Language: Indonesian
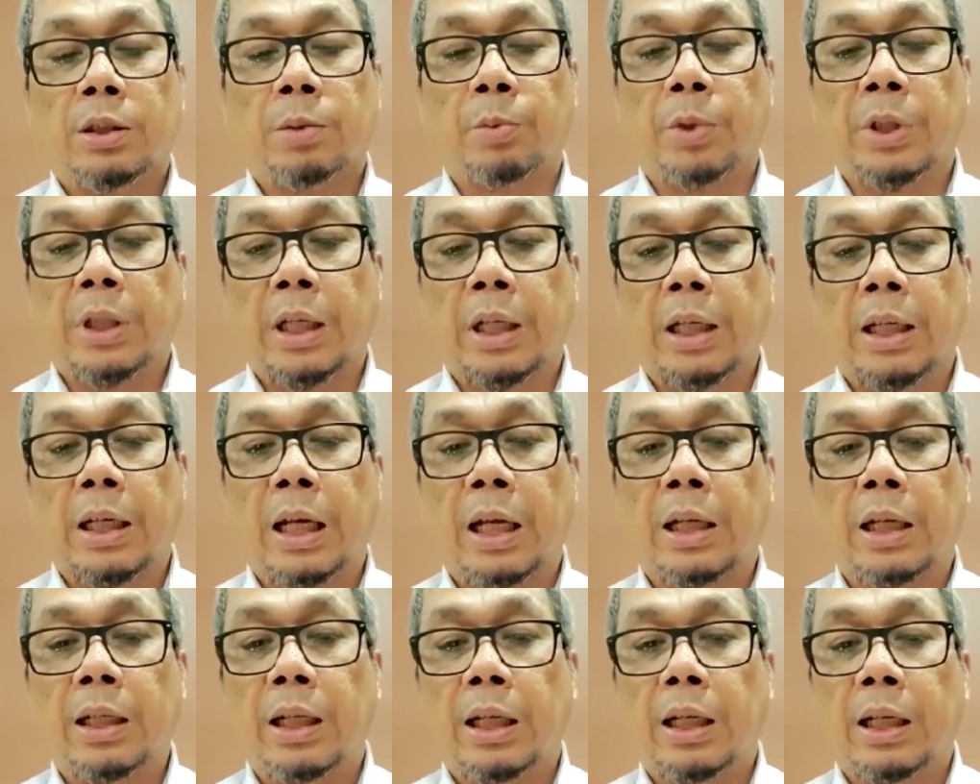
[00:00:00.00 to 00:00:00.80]

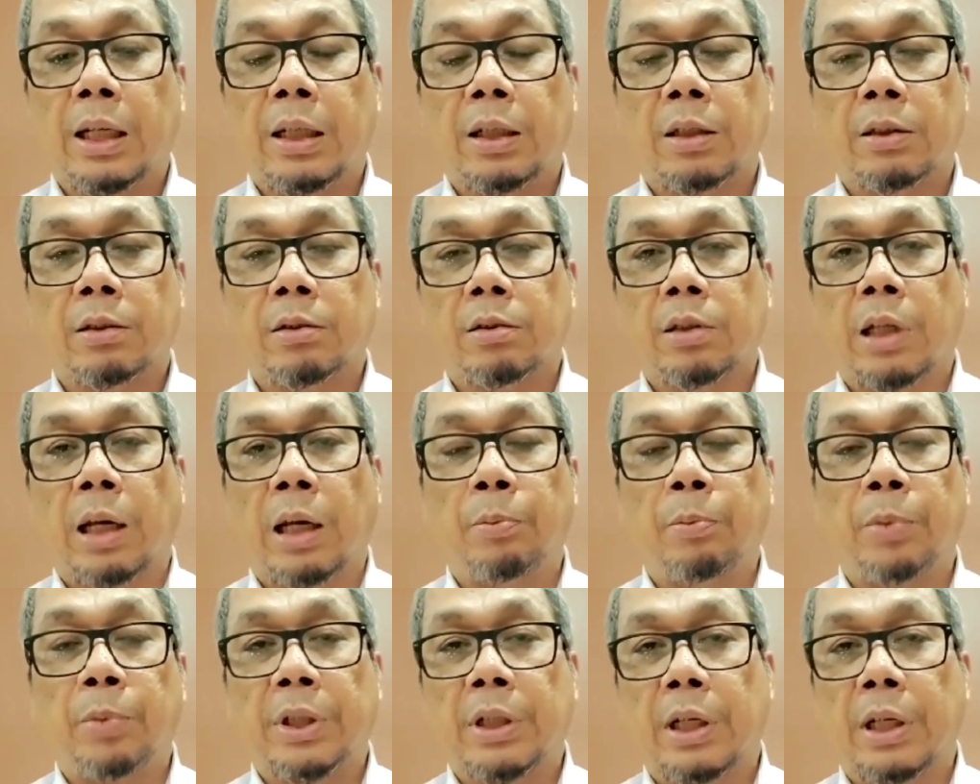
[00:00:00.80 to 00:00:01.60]
Sementara ada
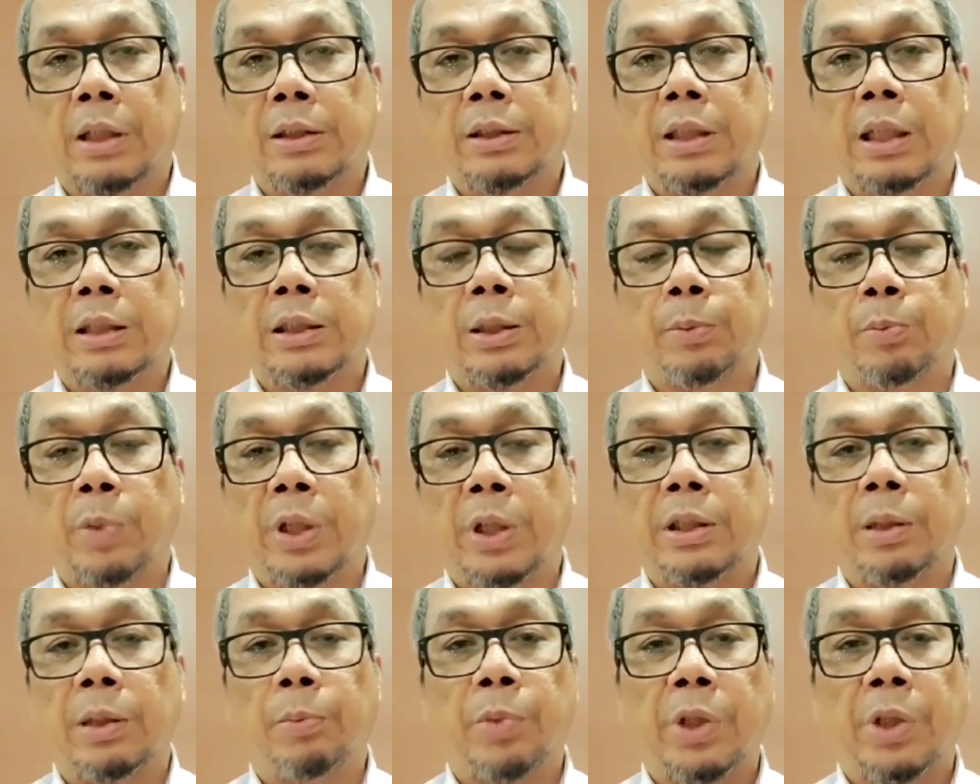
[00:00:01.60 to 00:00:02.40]
aplikasi yang
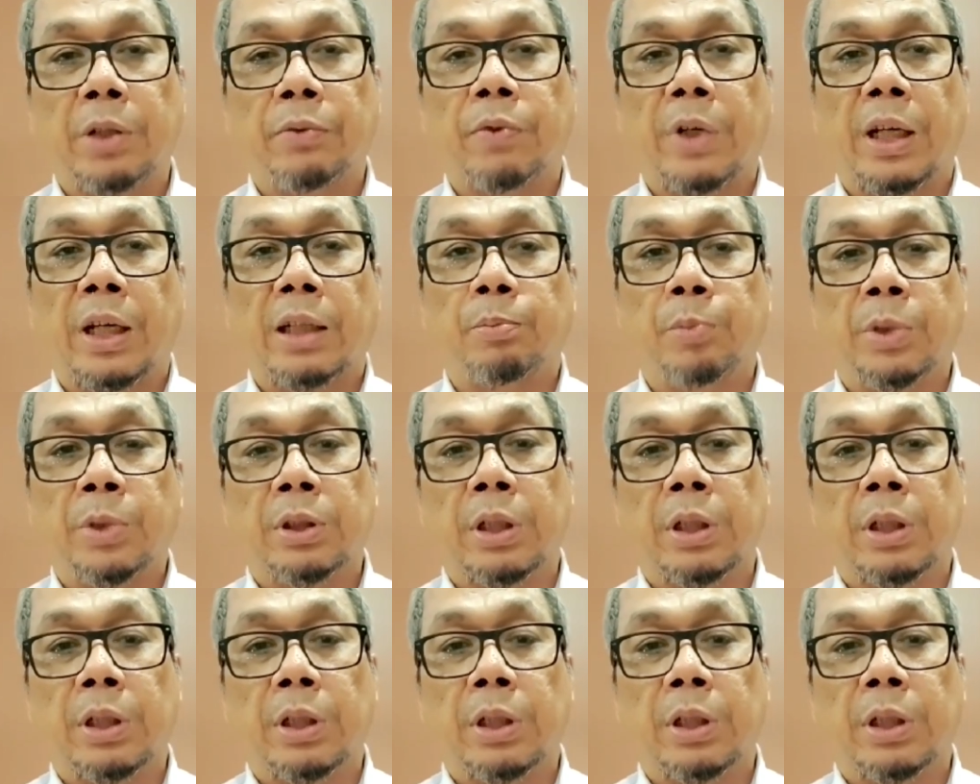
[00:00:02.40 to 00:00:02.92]
sifatnya privat,